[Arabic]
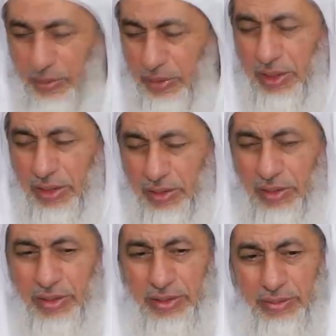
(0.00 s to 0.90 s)
وهي
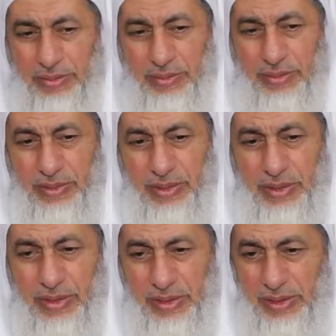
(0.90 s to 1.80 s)
للخاطب
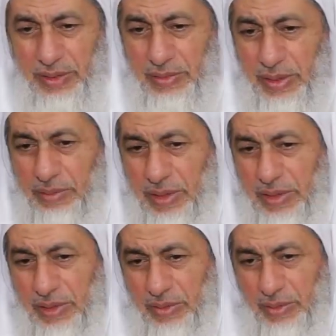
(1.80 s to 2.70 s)
لأنها من
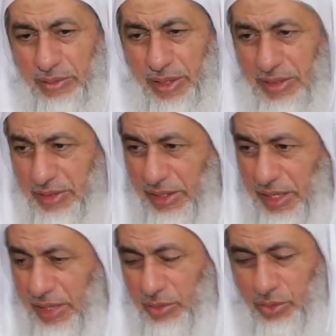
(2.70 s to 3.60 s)
المهر وما حصل
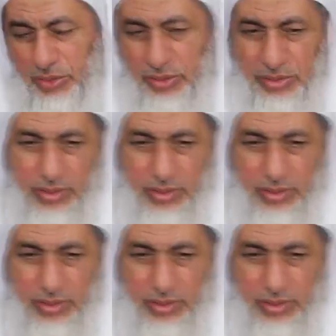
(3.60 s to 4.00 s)
عقد